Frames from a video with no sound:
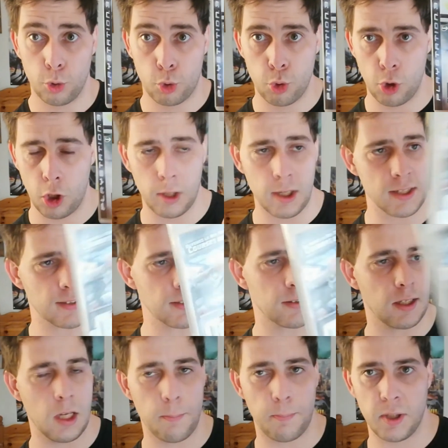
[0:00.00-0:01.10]
couleur là,
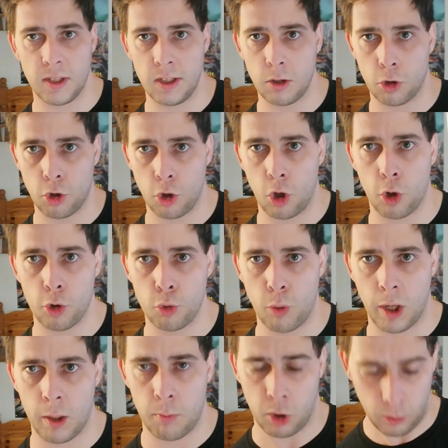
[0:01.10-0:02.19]
c'était les Peggy encore
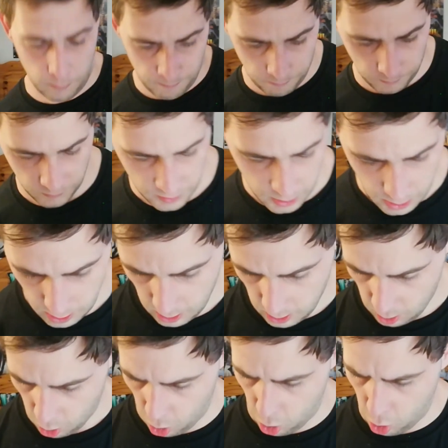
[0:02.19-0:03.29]
noir et blanc.
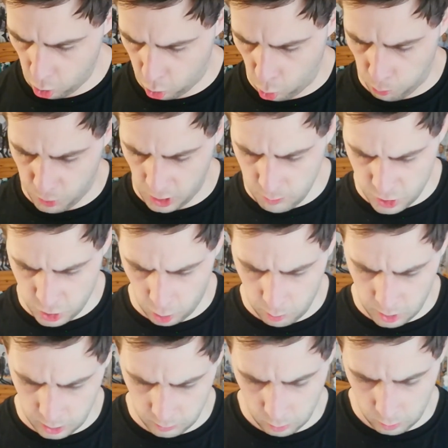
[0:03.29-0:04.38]
complet, il me semble.
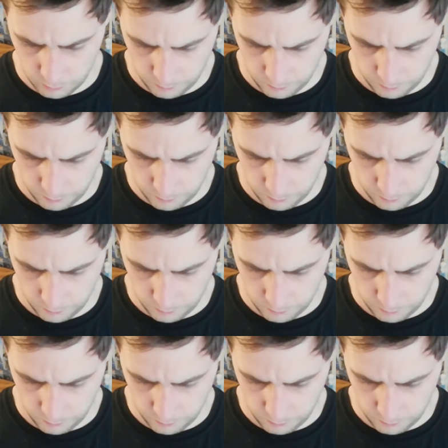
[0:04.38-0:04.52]
Hein.